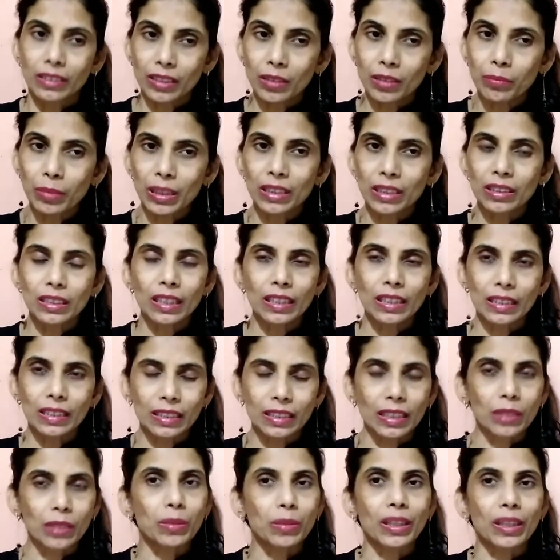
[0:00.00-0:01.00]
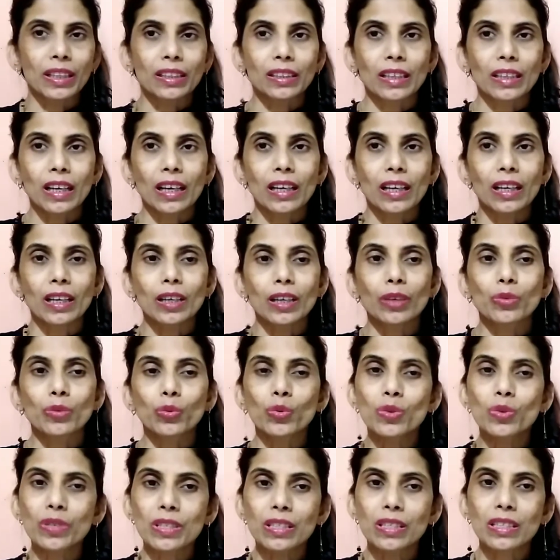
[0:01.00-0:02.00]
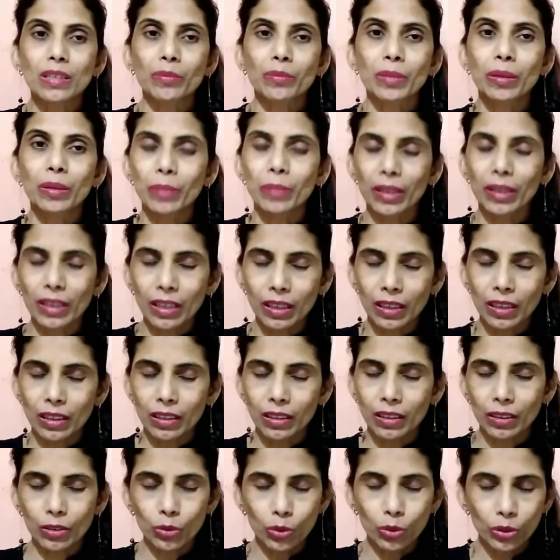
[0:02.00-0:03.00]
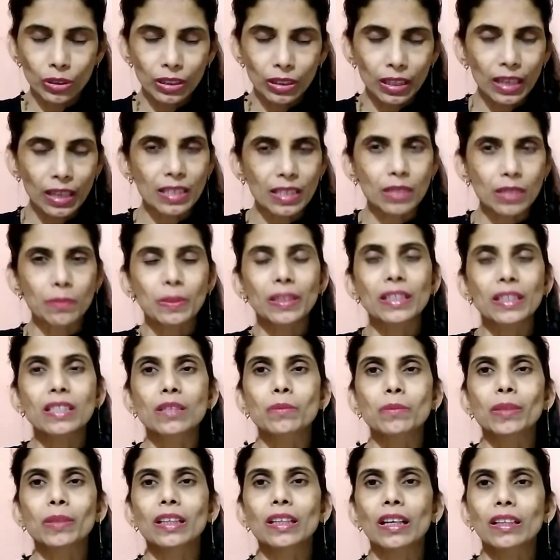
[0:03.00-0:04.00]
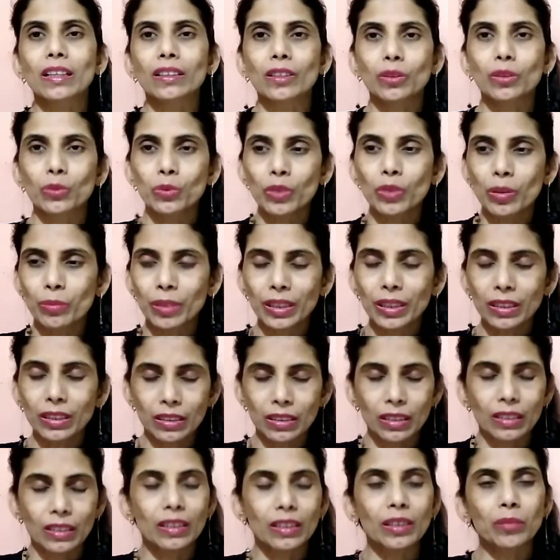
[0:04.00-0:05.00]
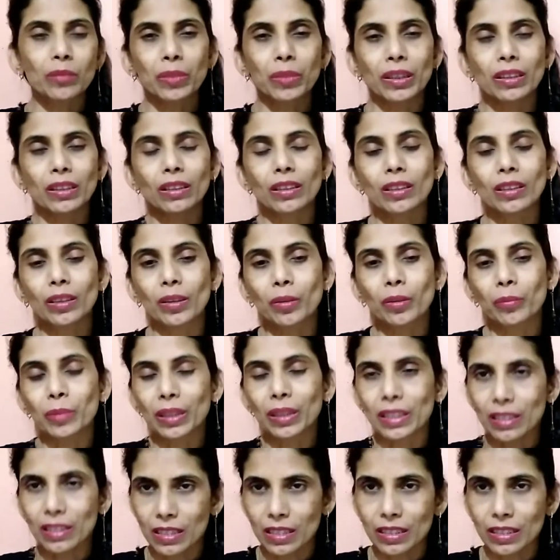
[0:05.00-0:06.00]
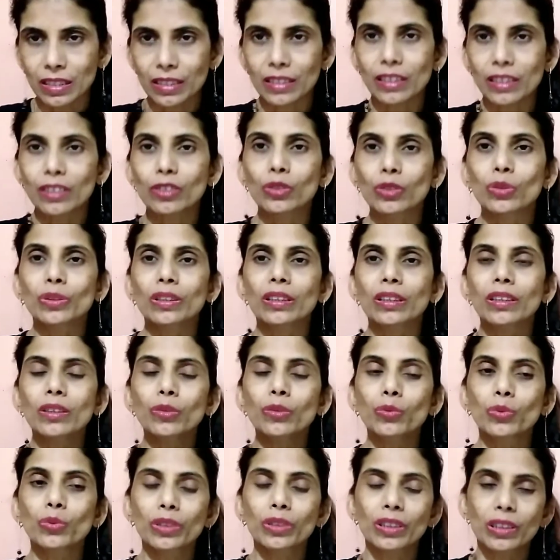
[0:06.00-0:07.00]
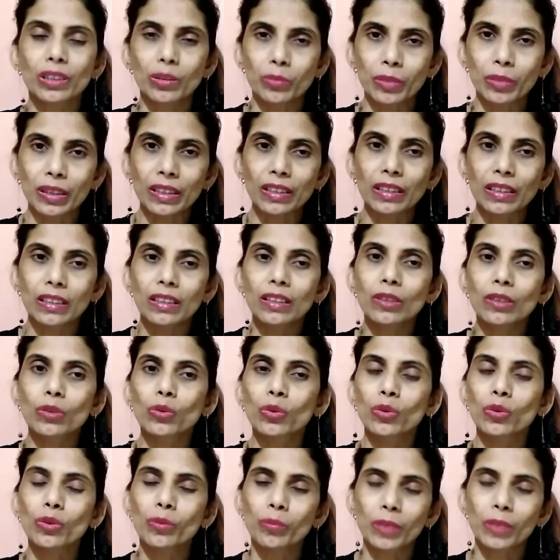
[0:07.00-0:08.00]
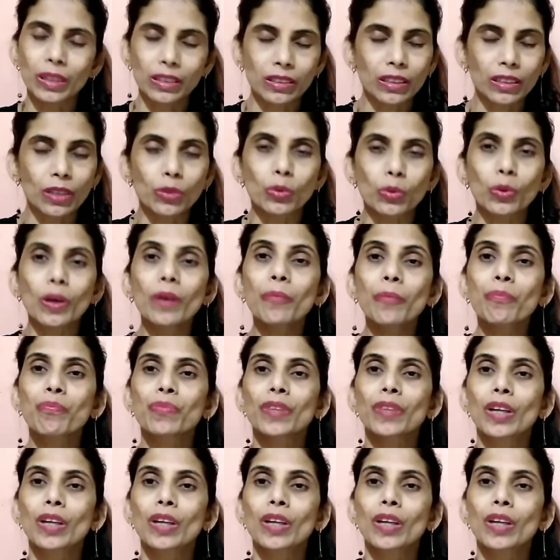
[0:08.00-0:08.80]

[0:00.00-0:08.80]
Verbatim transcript: जब बच्चा जन्म लेता है उस समय मैं खुद का एक्सपीरियंस बताती हूँ अभी जल्दी में ही मेरे सिस्टर जो थी उनकी बेटी को बच्चा हुआ